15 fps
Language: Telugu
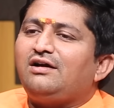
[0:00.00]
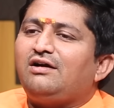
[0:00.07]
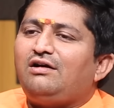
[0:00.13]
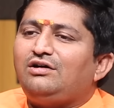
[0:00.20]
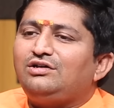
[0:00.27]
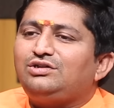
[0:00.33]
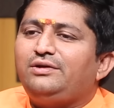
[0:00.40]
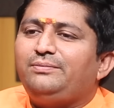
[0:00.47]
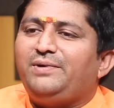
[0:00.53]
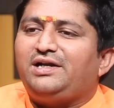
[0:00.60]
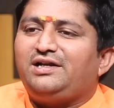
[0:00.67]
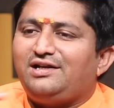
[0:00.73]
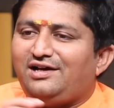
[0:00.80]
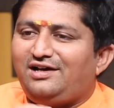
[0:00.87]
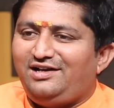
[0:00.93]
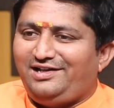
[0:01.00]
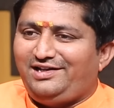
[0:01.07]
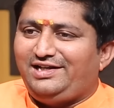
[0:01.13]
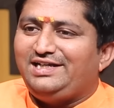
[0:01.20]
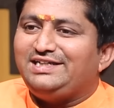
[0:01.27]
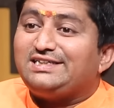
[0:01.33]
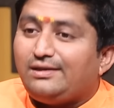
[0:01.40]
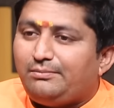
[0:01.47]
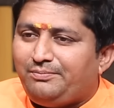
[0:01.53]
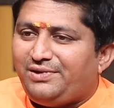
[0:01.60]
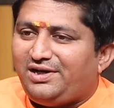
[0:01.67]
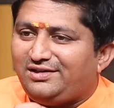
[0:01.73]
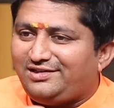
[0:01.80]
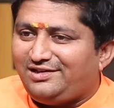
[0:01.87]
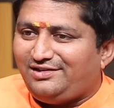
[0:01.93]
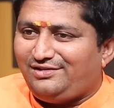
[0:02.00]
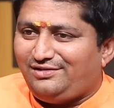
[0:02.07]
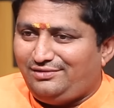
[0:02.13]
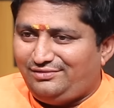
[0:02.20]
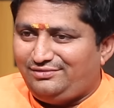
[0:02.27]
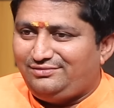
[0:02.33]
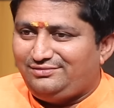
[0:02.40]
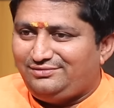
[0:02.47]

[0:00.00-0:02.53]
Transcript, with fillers: కాస్ట్ పెట్టాలి నీ సంపాదనలో